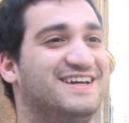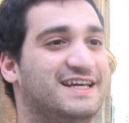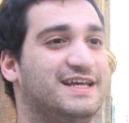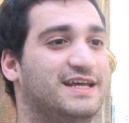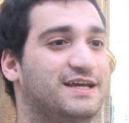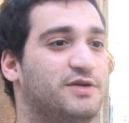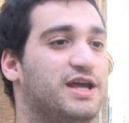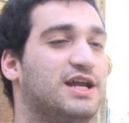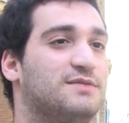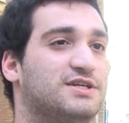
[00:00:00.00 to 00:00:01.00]
Y un
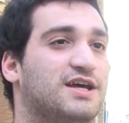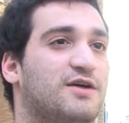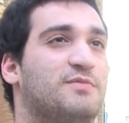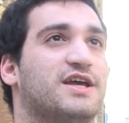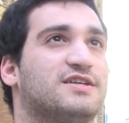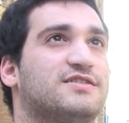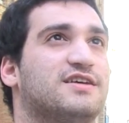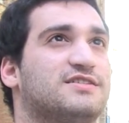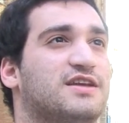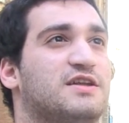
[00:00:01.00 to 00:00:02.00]
eclipse, hombre,
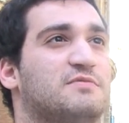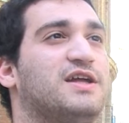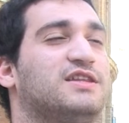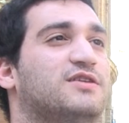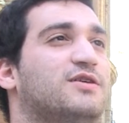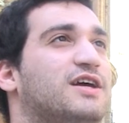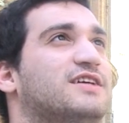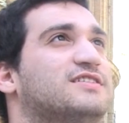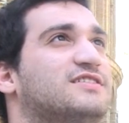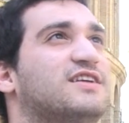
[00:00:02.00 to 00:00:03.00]
es, enigmático,
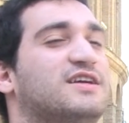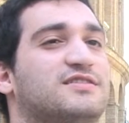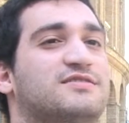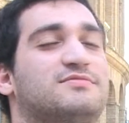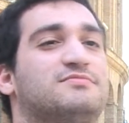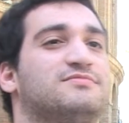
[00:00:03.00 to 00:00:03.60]
es, es,